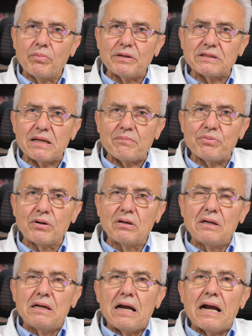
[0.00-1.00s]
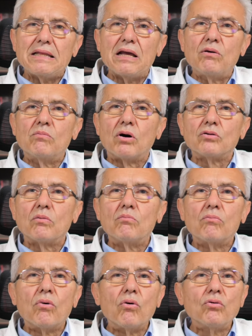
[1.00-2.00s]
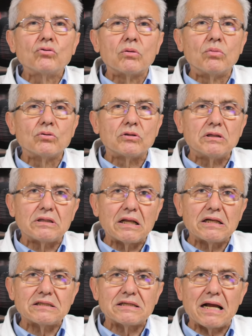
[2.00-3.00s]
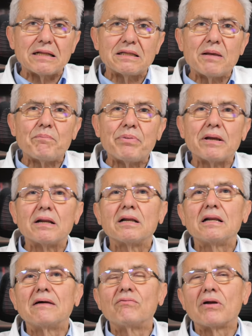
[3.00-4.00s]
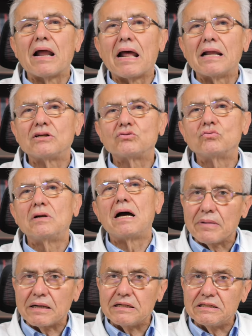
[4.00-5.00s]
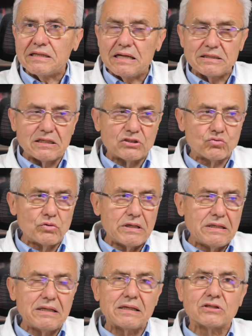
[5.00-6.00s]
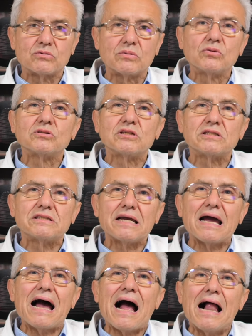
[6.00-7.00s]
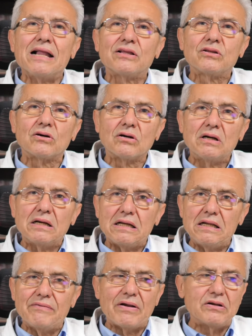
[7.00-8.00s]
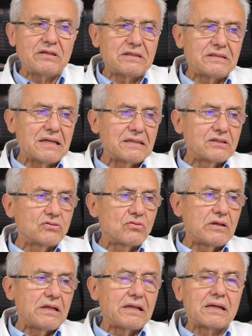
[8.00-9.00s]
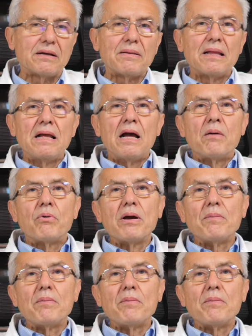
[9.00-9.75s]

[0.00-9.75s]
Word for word: per esempio, ed è un modo molto molto interessante per lavorare sulla resistenza insulinica, soprattutto se c'è alto il livello di resistenza insulinica. Poi